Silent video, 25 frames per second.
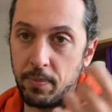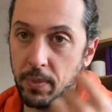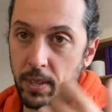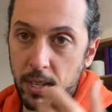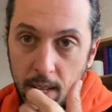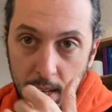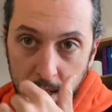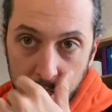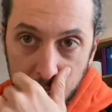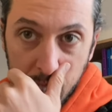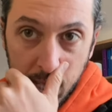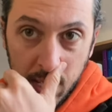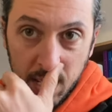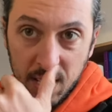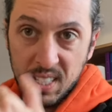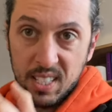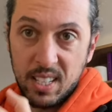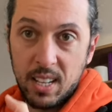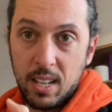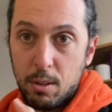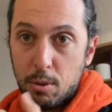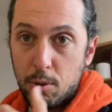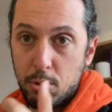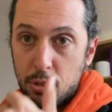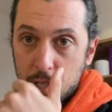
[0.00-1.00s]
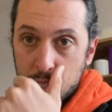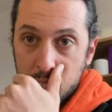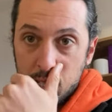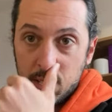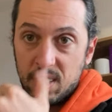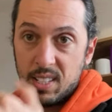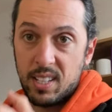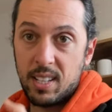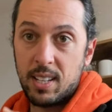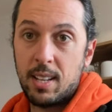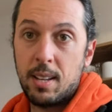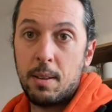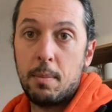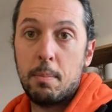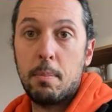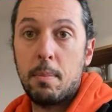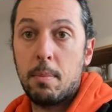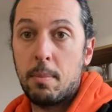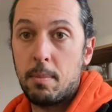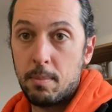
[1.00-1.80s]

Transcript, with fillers: 7-8 sene öncesinde de